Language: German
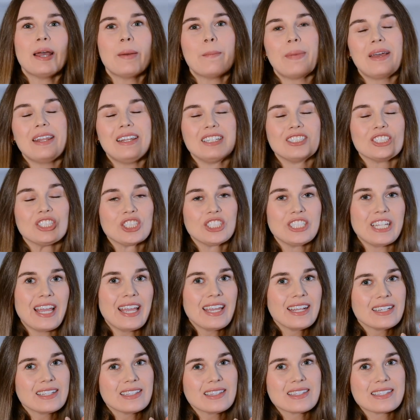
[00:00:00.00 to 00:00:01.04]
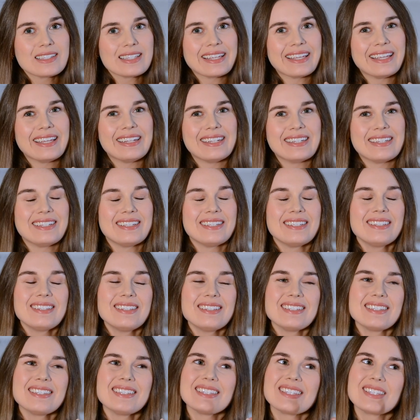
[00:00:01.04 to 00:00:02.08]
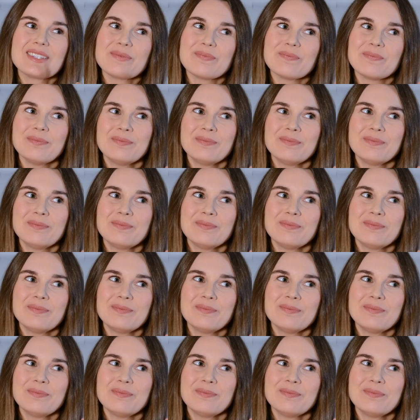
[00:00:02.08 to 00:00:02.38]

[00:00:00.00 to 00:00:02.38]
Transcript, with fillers: Bei den Schneidezähnen ist es